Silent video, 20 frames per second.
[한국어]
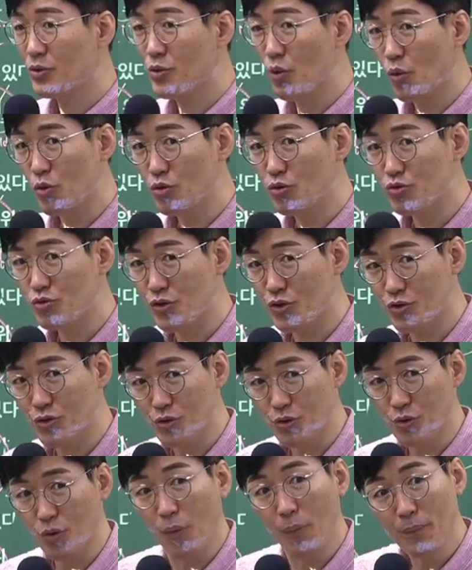건 요구
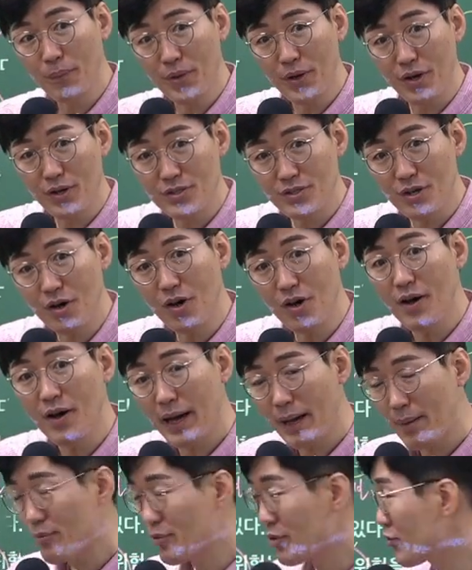수익률을 높여서
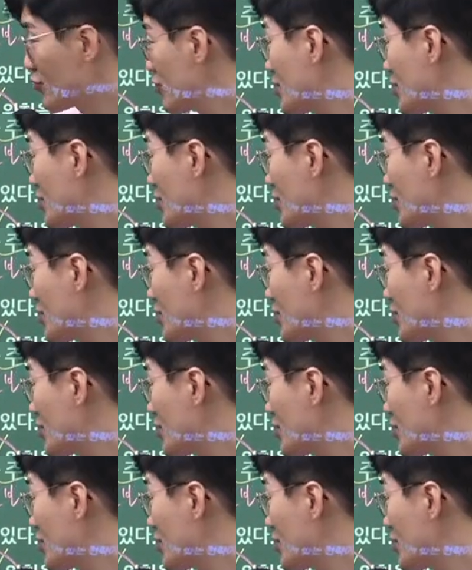함부로